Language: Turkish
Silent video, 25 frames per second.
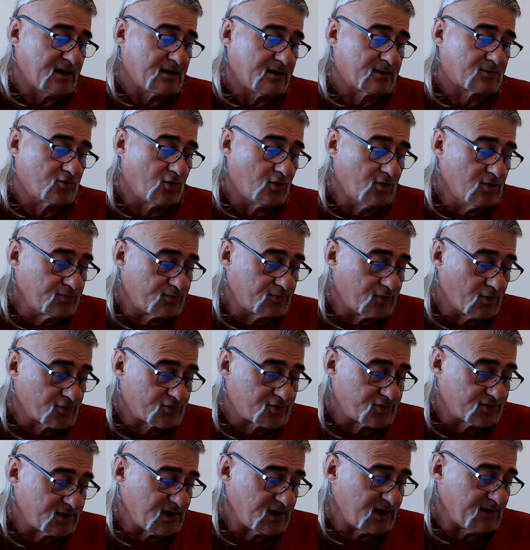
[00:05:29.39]
doğum
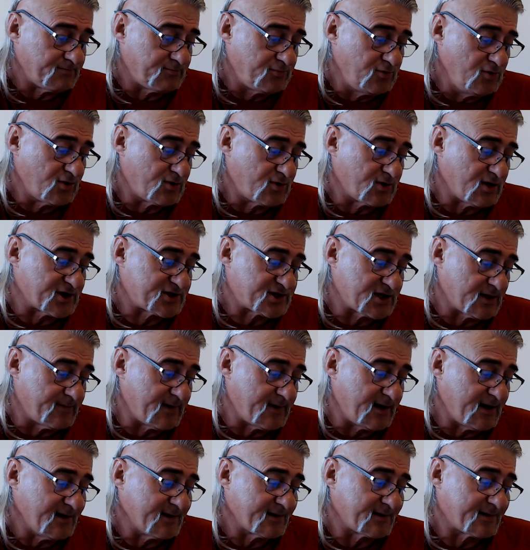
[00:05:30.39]
konusunda büyük
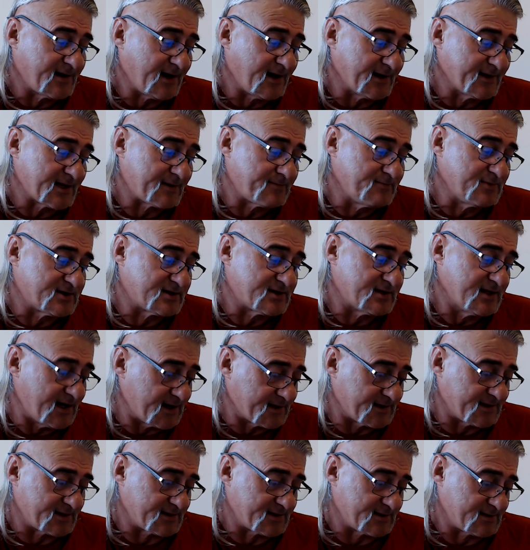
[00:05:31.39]
aşama
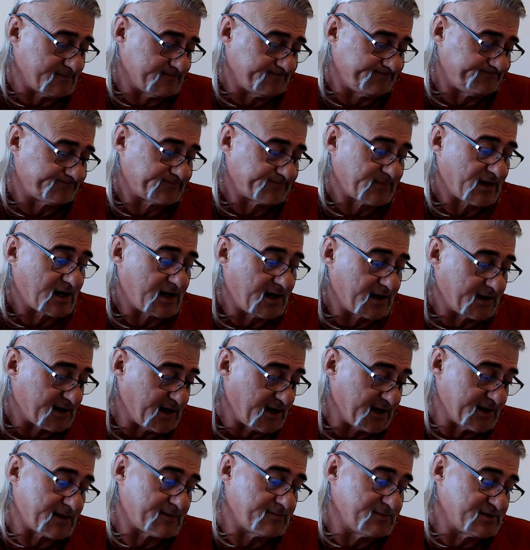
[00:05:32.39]
kaydetmişlerdir.
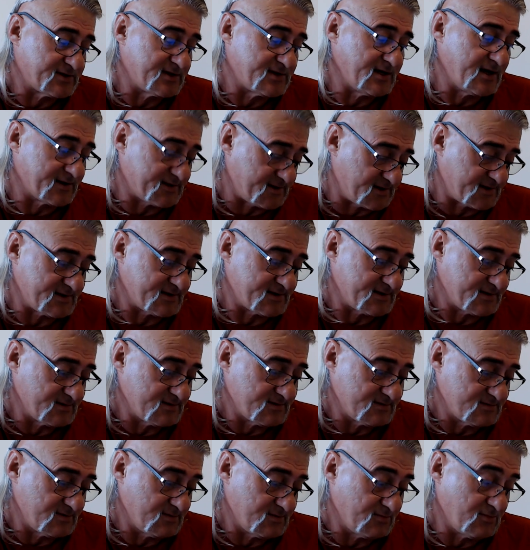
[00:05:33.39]
Kaydetmişlerdir.
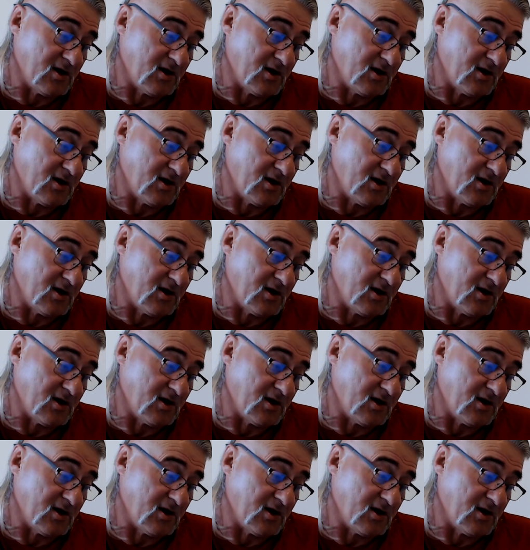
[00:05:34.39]
Bu